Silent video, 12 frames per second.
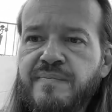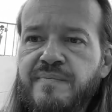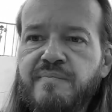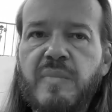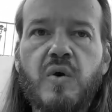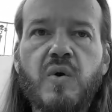
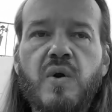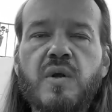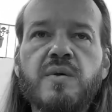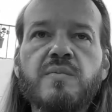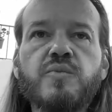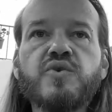mejor
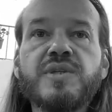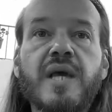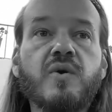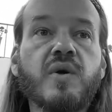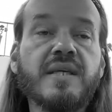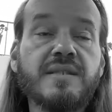busque
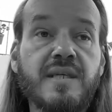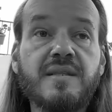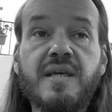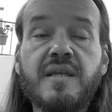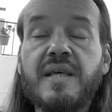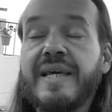algo que sí
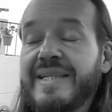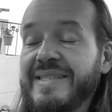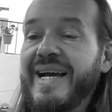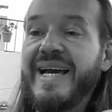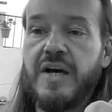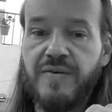entiende y que
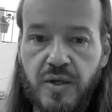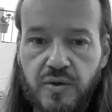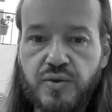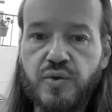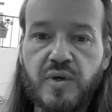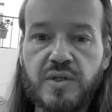está grabado en
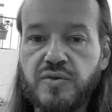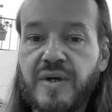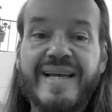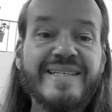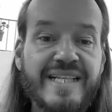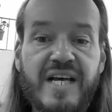su corazón,
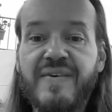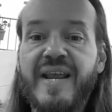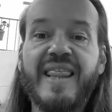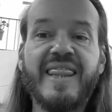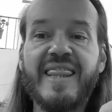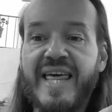que es la
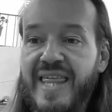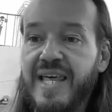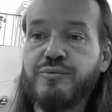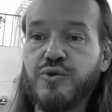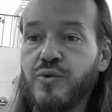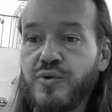verdad
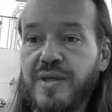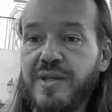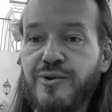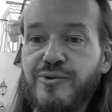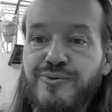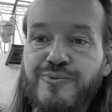absoluta de
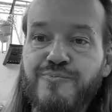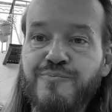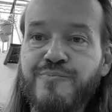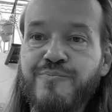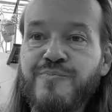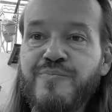Dios.
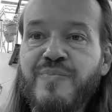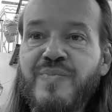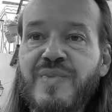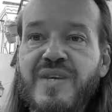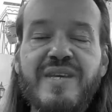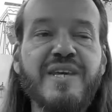
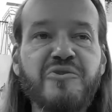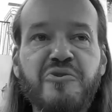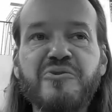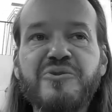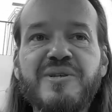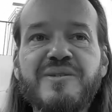Y
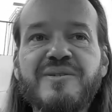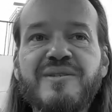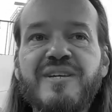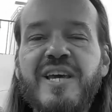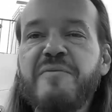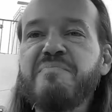entonces
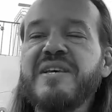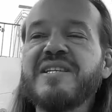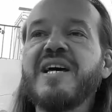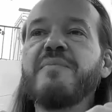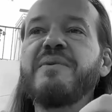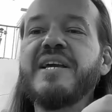
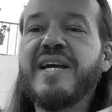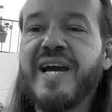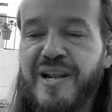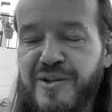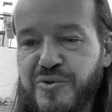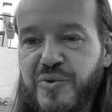empieza a
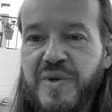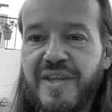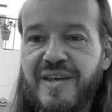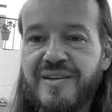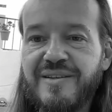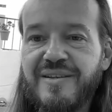aplicarla en su vida,
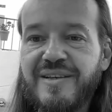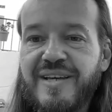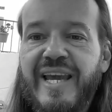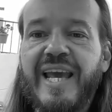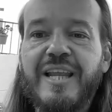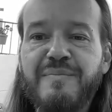
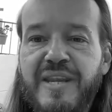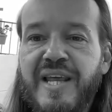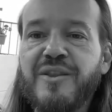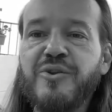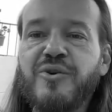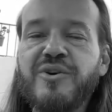
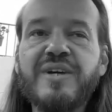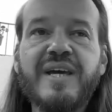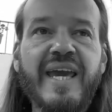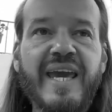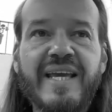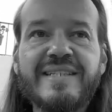eliminando
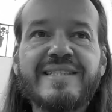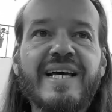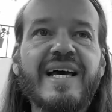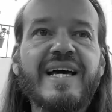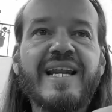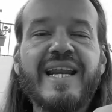
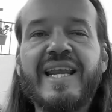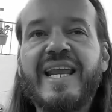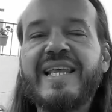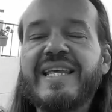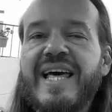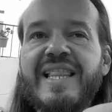esa
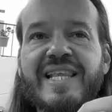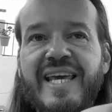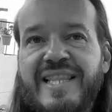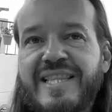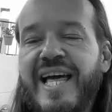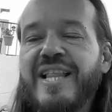realidad que
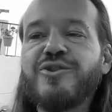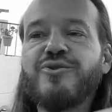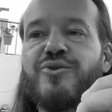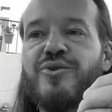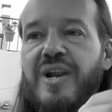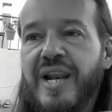
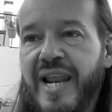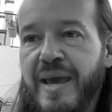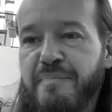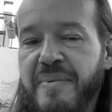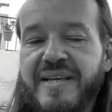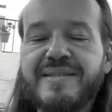tanto le
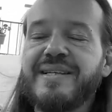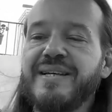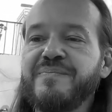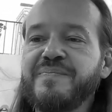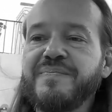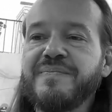pesa.
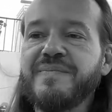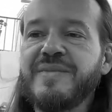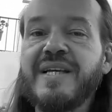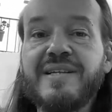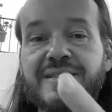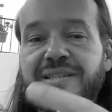
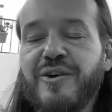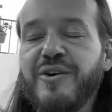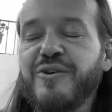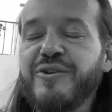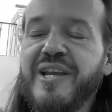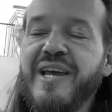Se lo
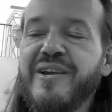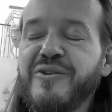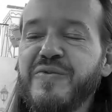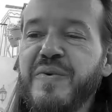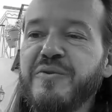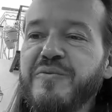dejo tarea,
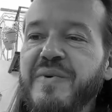nos vemos